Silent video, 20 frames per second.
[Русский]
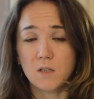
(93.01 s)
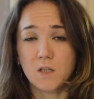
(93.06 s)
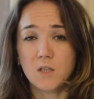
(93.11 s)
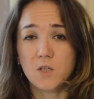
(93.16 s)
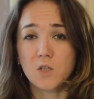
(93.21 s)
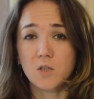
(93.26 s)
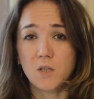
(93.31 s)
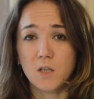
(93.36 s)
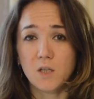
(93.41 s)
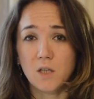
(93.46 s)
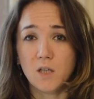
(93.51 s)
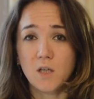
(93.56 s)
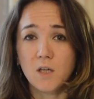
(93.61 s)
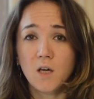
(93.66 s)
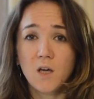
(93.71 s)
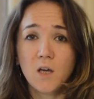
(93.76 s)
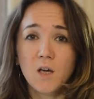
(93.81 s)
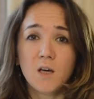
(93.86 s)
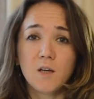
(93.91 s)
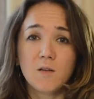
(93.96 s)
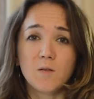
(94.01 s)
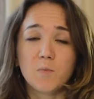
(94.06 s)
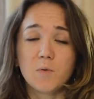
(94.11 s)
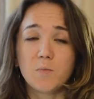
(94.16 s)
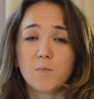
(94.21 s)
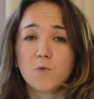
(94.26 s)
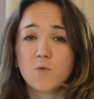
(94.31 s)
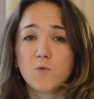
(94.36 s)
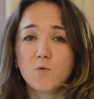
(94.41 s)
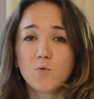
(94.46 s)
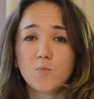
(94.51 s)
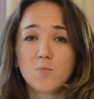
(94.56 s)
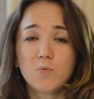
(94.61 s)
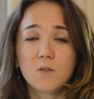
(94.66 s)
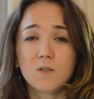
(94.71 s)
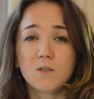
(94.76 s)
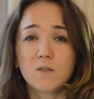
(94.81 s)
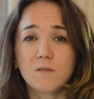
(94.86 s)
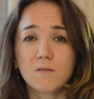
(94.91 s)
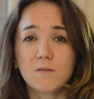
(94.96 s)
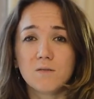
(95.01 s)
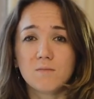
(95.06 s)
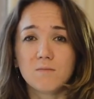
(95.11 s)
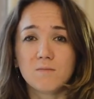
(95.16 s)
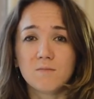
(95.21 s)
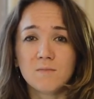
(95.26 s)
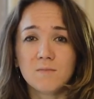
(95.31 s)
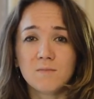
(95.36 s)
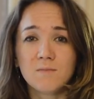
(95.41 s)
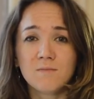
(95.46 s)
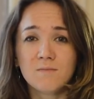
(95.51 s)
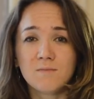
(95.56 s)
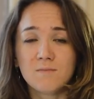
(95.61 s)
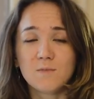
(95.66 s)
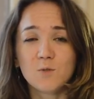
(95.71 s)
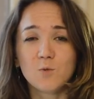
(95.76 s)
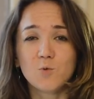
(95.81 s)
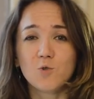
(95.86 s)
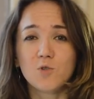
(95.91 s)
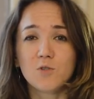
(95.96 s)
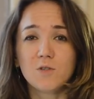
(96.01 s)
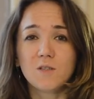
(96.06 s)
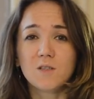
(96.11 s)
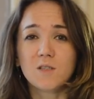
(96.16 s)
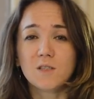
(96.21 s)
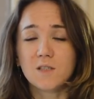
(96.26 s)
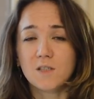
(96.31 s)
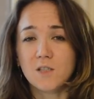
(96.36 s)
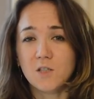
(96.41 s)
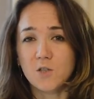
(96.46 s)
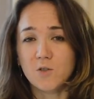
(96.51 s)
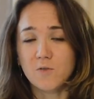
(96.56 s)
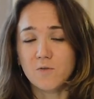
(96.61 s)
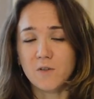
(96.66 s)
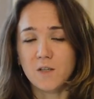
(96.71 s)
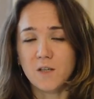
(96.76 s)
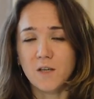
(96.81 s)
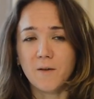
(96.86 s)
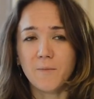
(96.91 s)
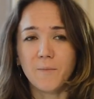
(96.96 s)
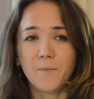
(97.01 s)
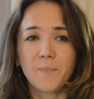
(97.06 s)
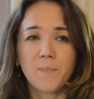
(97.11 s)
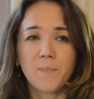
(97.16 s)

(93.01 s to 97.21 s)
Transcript: Даже такие, например, грубые ручные сцеживания.